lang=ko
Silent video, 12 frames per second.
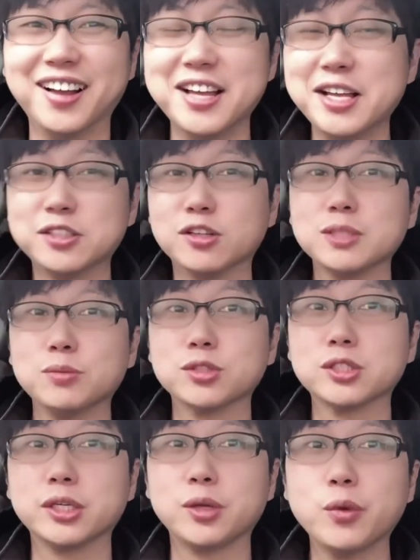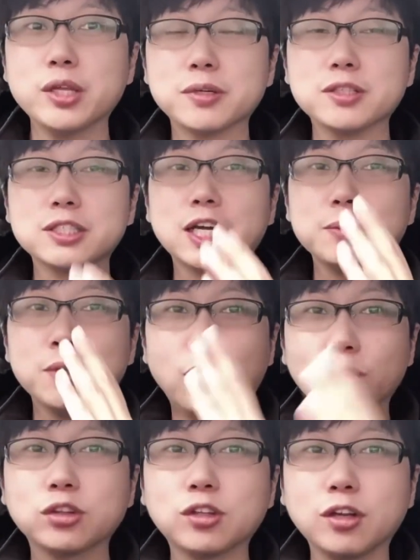정신 못 차려. 요 왜냐면 그 사람이
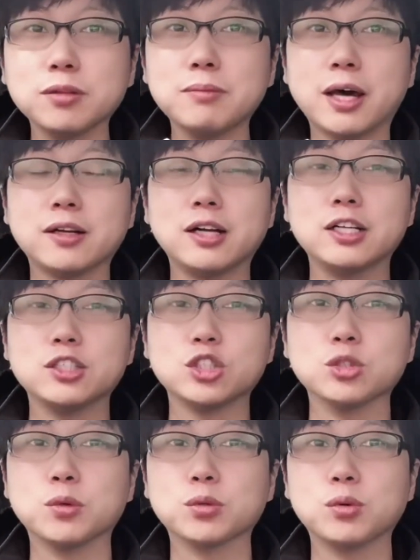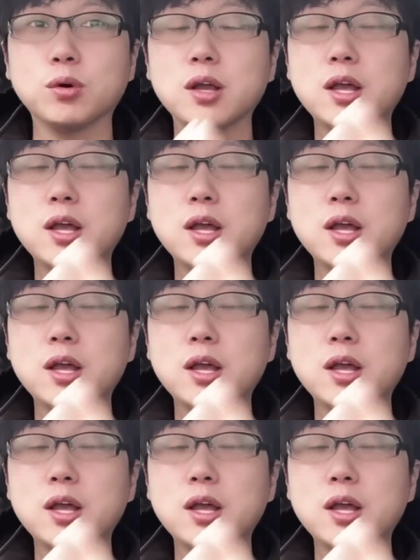어떤 말을 할지도 모르고